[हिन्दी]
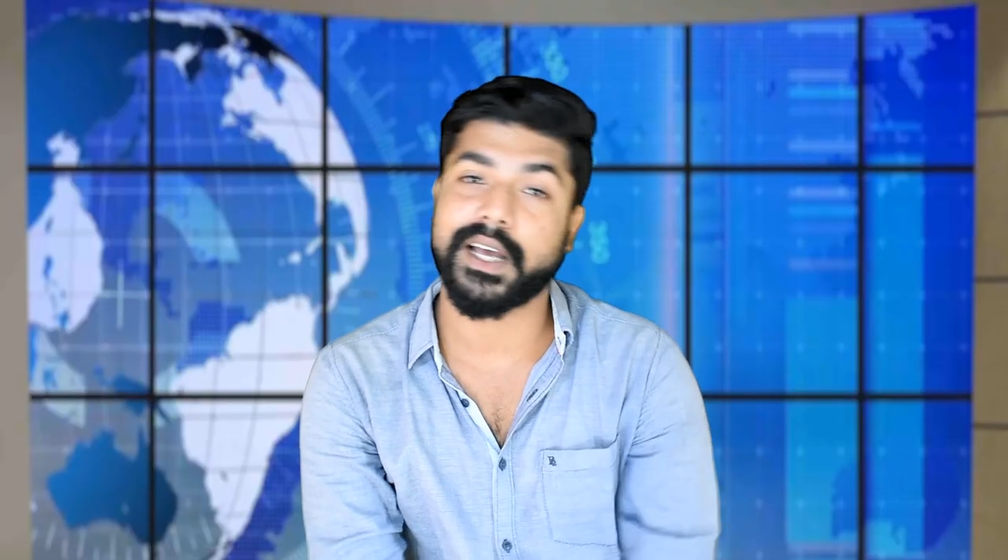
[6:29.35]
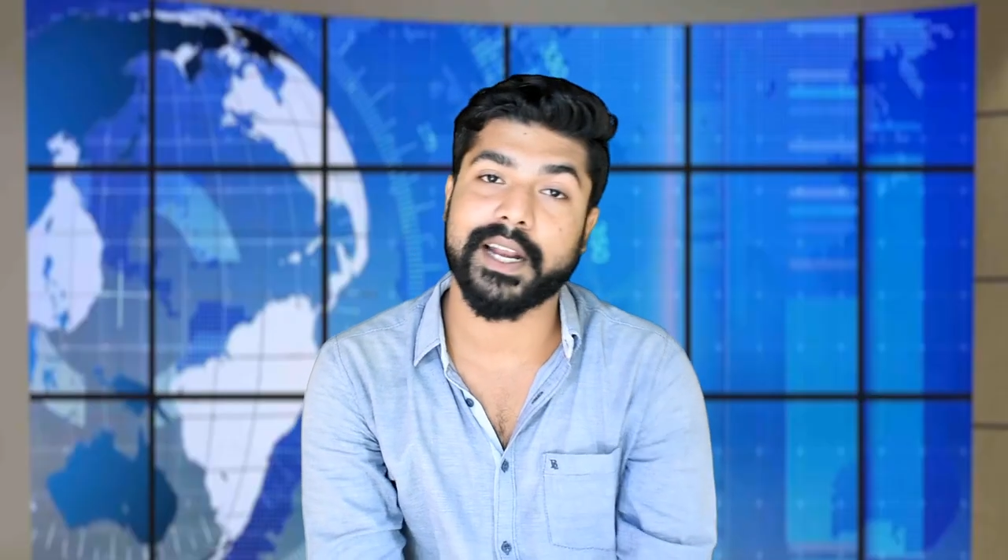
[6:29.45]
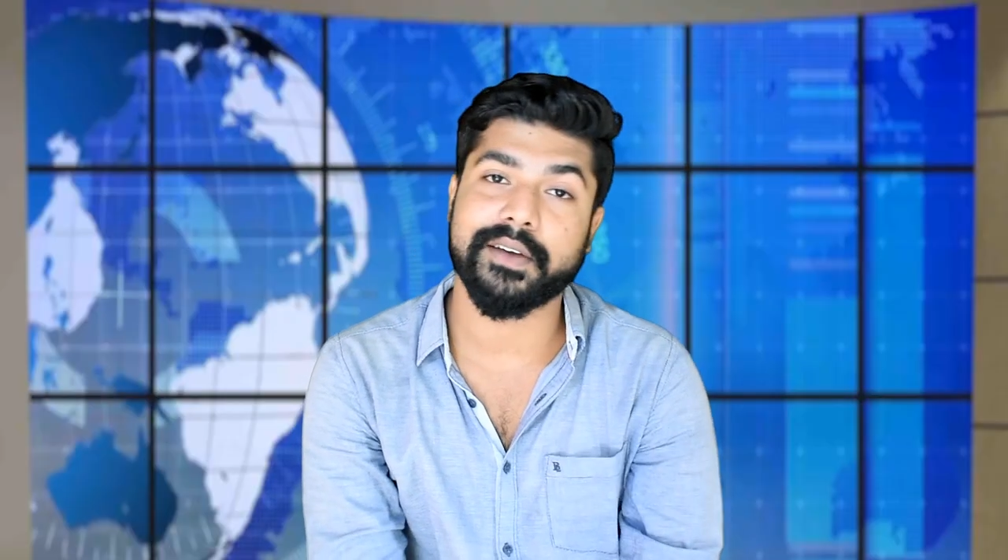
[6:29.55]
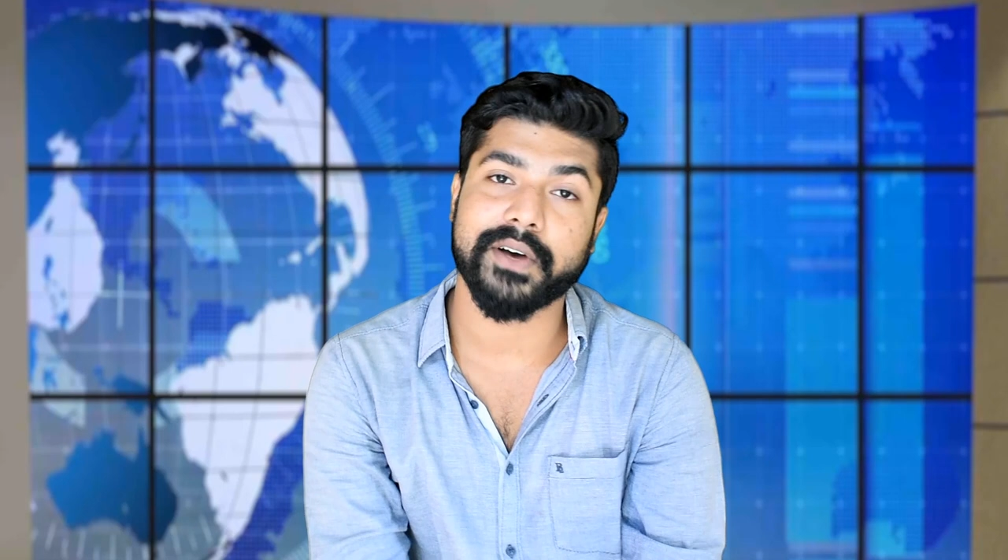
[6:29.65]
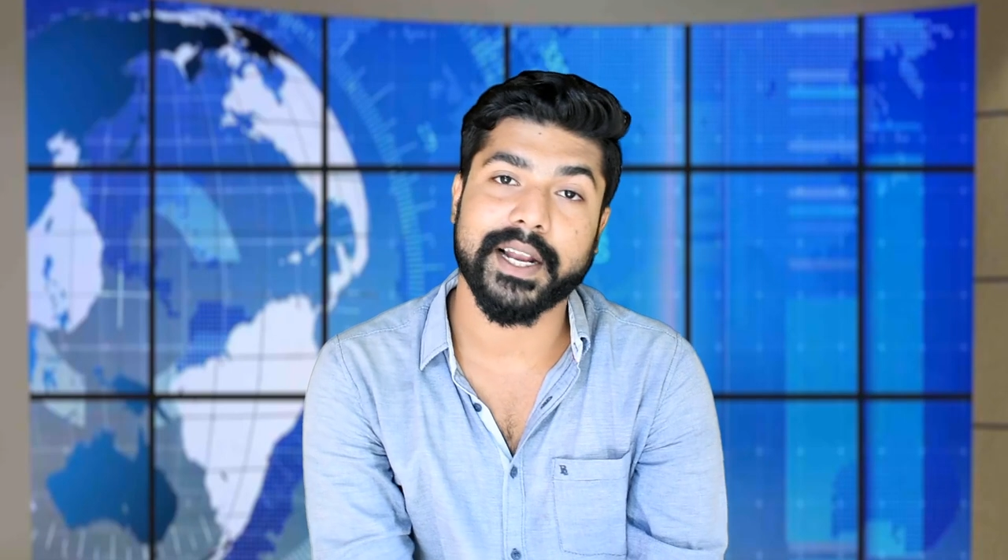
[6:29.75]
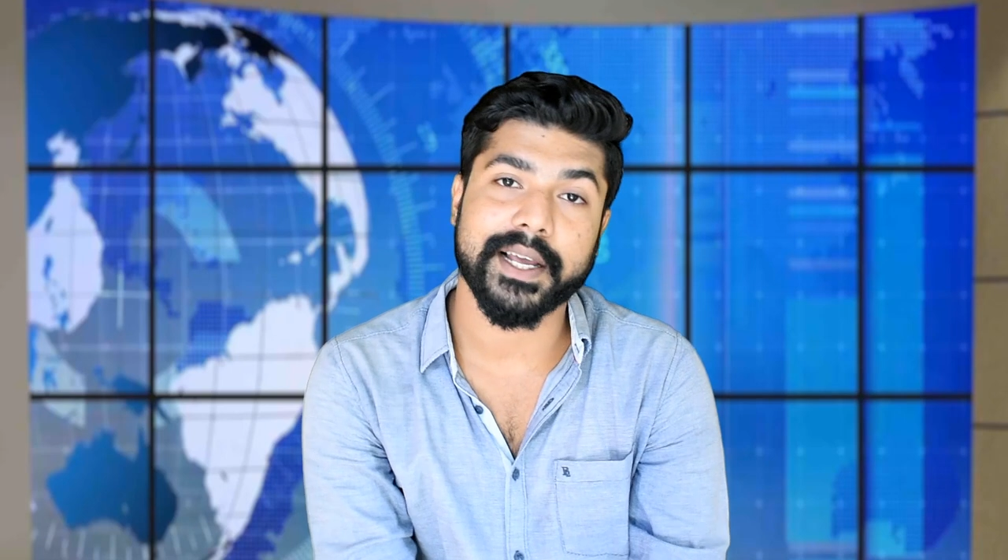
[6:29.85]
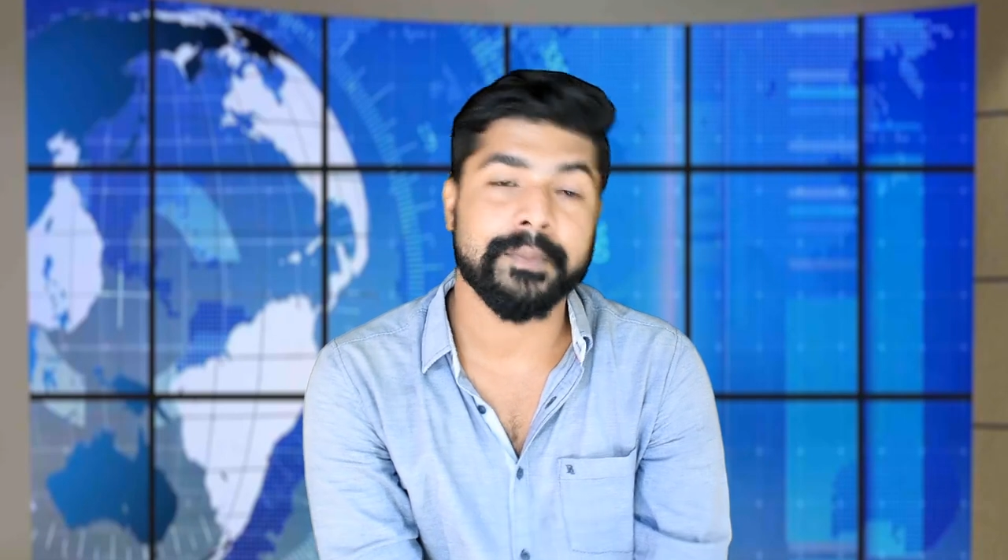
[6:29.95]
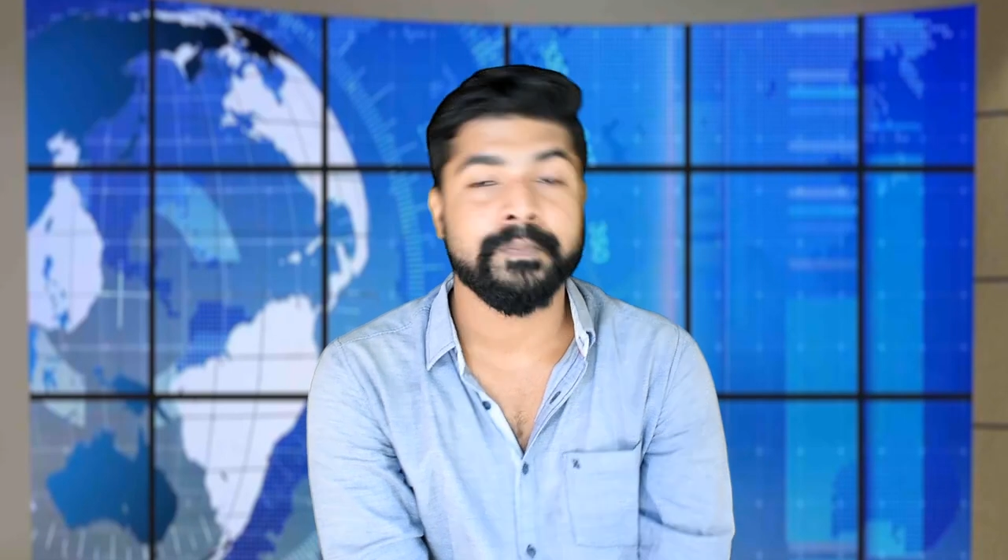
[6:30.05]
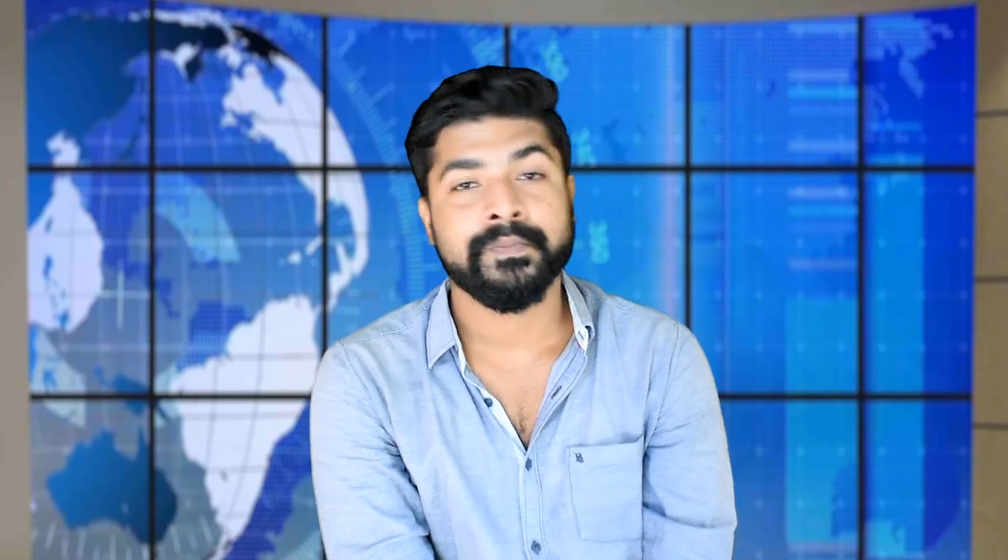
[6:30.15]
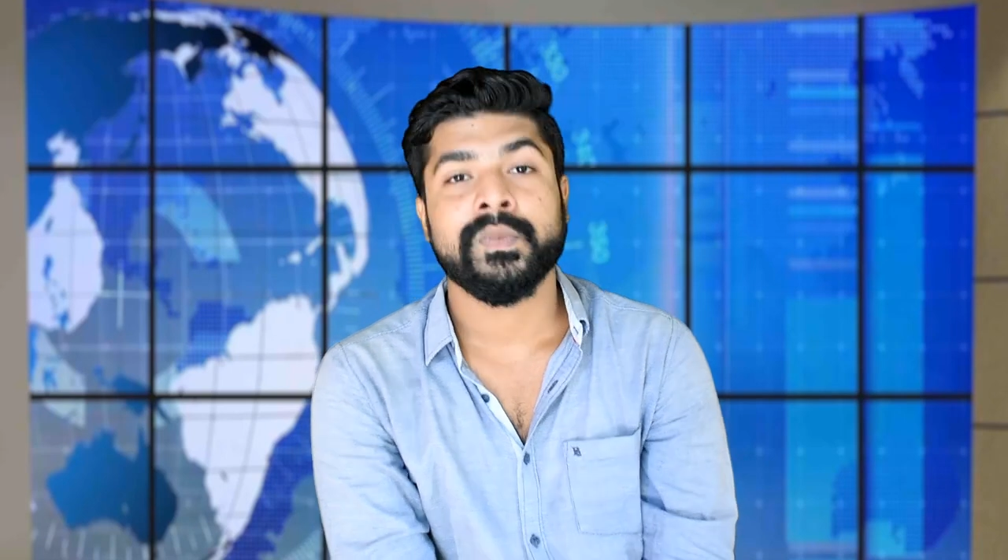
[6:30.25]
मजा आने वाला है